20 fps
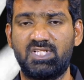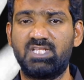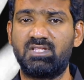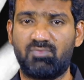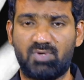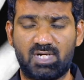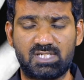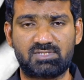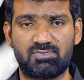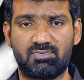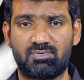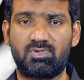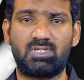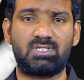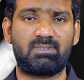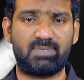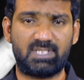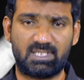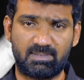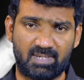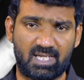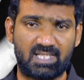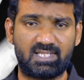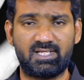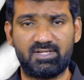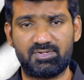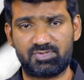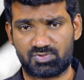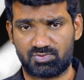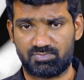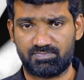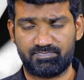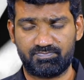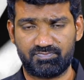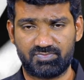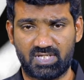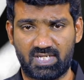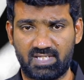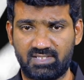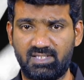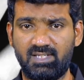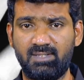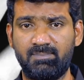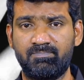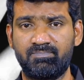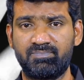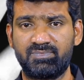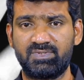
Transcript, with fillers: ఇది వాస్తవం కొంతమందికి బాధ అయ్యొచ్చు అయితే